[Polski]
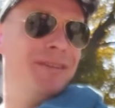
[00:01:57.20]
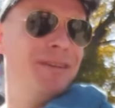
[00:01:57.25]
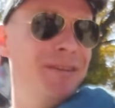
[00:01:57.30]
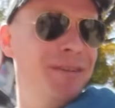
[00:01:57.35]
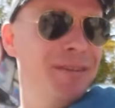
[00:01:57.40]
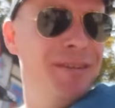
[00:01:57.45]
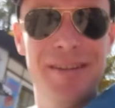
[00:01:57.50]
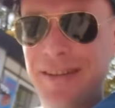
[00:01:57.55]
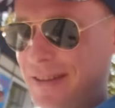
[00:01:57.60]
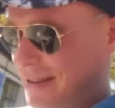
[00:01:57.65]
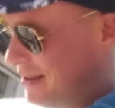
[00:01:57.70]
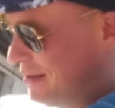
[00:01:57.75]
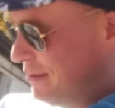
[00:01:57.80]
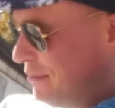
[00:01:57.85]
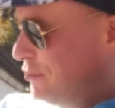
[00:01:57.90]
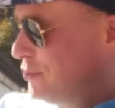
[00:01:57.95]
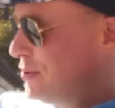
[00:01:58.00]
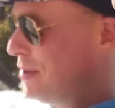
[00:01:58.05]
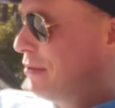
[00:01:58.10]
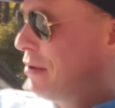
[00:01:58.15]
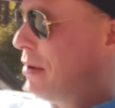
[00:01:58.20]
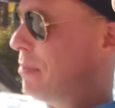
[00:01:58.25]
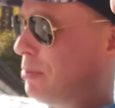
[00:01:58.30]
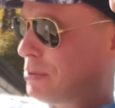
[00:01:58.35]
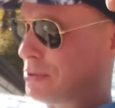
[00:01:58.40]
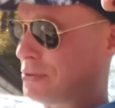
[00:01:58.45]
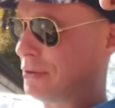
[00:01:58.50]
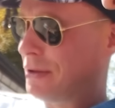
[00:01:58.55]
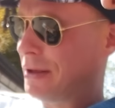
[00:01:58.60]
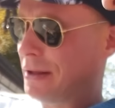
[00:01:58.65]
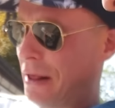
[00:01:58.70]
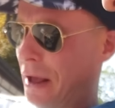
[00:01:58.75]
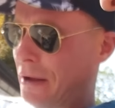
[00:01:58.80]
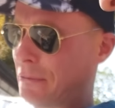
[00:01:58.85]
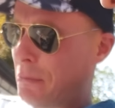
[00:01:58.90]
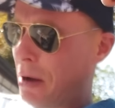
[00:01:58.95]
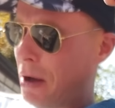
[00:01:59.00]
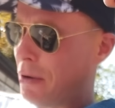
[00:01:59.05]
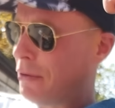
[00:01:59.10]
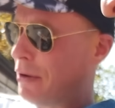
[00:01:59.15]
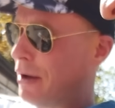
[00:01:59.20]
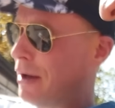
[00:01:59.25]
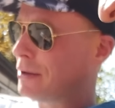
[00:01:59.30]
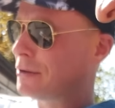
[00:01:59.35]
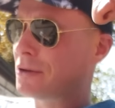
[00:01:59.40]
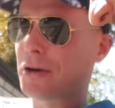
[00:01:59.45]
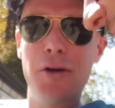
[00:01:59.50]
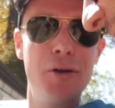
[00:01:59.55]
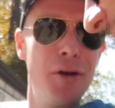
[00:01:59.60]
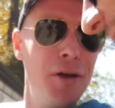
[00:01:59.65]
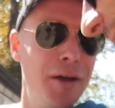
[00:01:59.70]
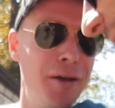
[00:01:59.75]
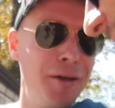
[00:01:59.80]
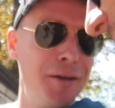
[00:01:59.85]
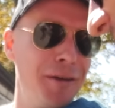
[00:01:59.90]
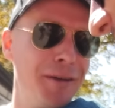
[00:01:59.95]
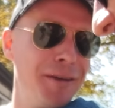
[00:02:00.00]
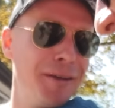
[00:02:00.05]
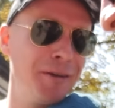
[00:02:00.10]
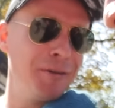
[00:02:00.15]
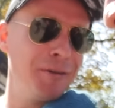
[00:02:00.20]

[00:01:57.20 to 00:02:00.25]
co poszło nie tak? Wszystko poszło nie tak. Mała droga i